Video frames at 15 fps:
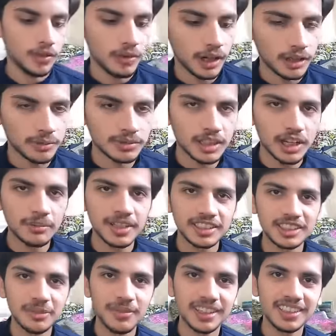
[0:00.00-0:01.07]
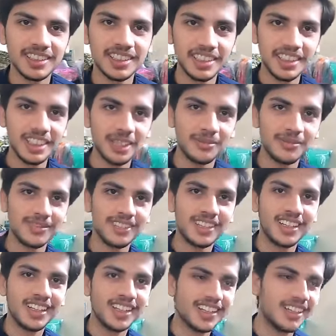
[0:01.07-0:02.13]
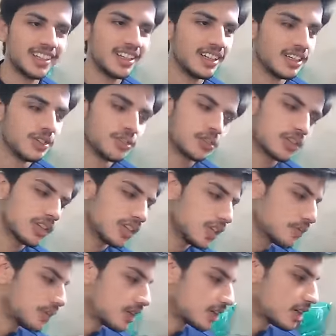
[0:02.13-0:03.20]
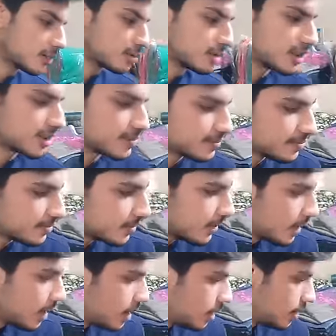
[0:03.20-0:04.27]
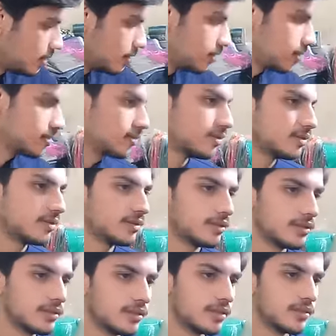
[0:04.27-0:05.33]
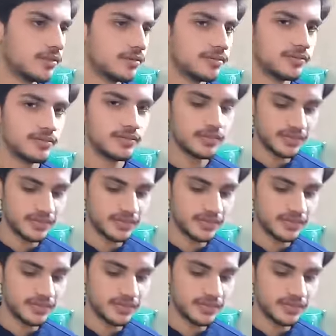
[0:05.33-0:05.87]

वाईक कैसे हैं जान ठीक है अहमद भाई कैसे हैं शुक्र अल्लाह पाक आप सुनाएं शुक्र अल्लाह का अहमद मतलब भाई बड़े यंग है